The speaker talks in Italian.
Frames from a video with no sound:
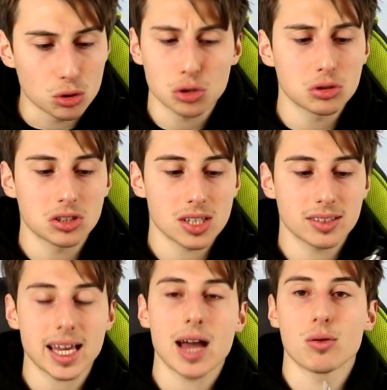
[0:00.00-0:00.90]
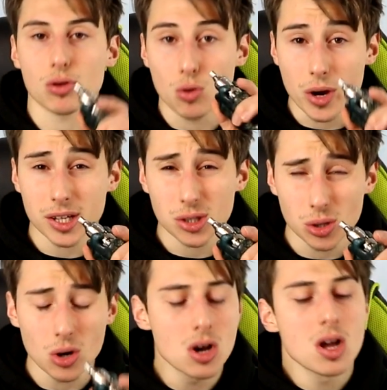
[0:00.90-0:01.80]
sotto i 30 euro,
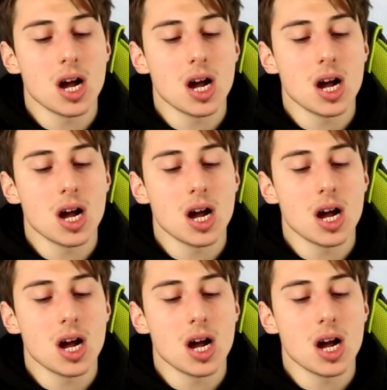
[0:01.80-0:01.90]
questo